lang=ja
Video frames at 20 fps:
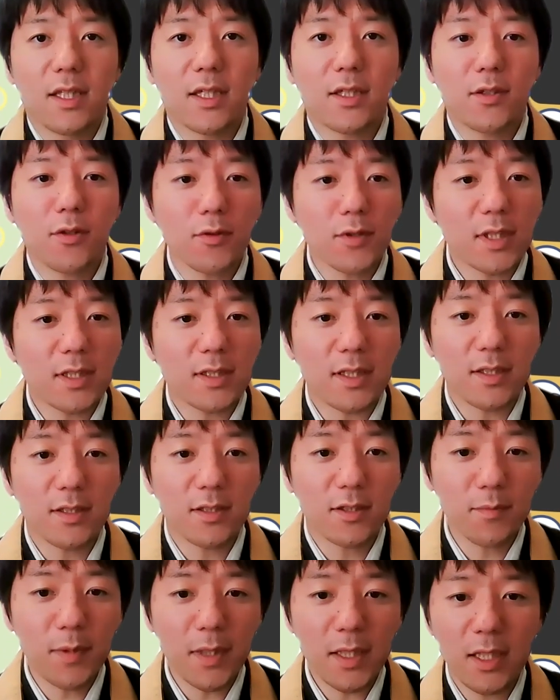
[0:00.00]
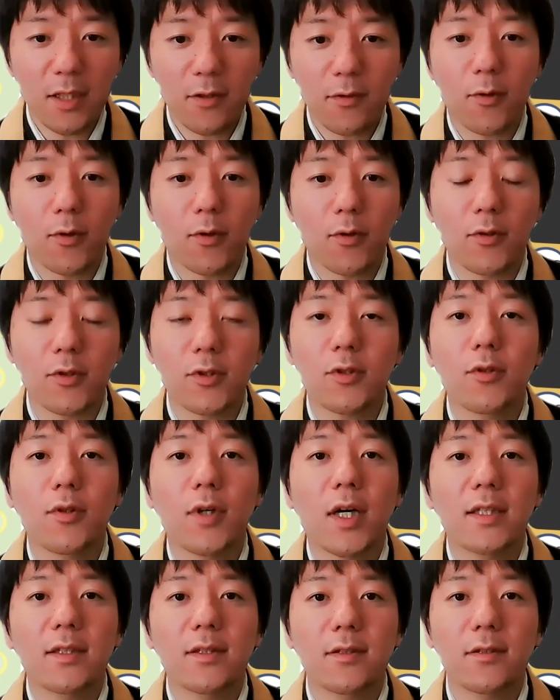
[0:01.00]
で、今日ですね、すべてをご紹
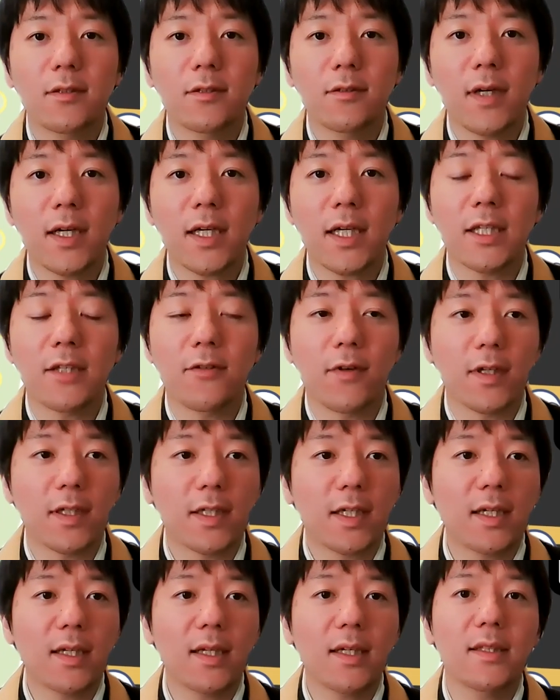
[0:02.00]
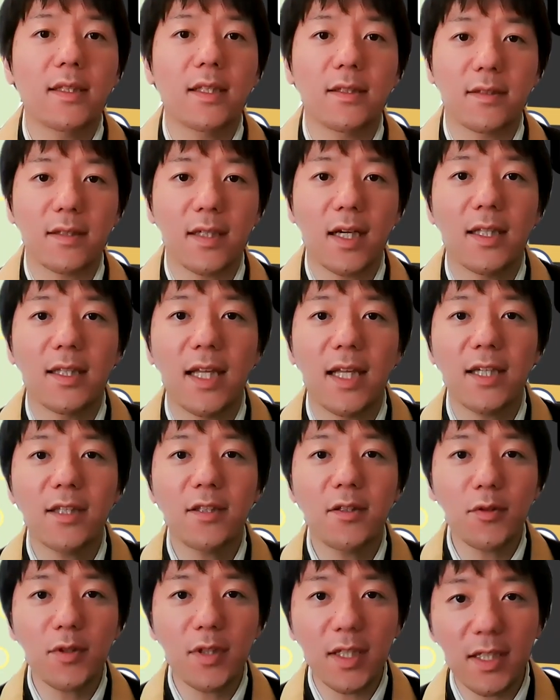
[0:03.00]
介するわけにはいかないんですが、代
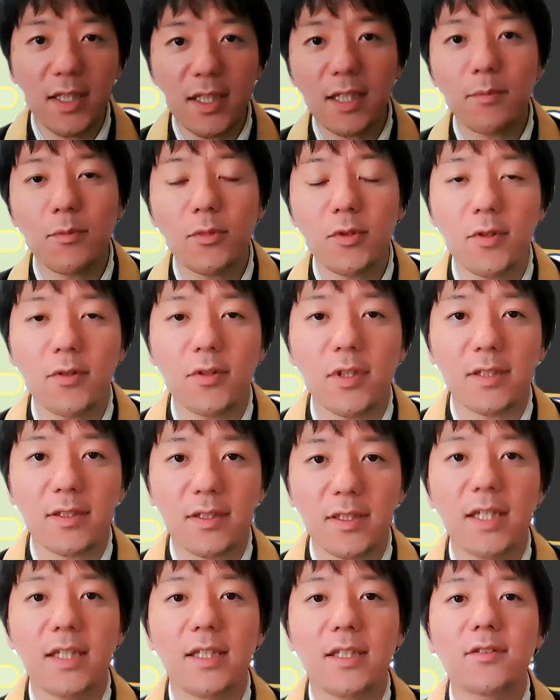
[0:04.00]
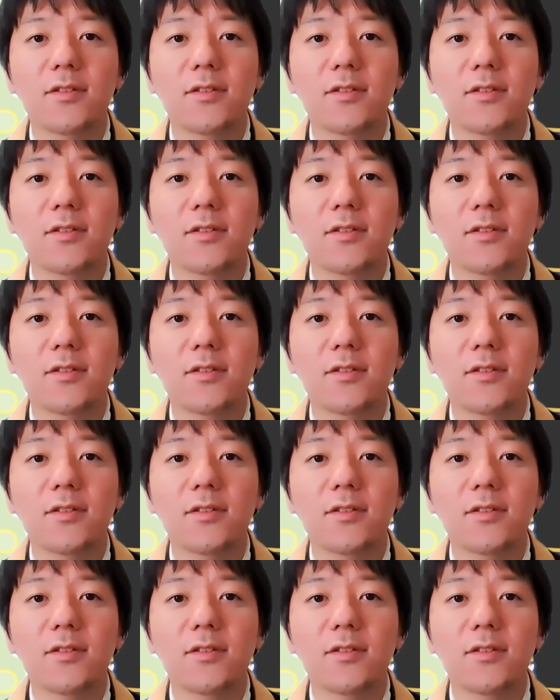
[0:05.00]
表的なものをですね、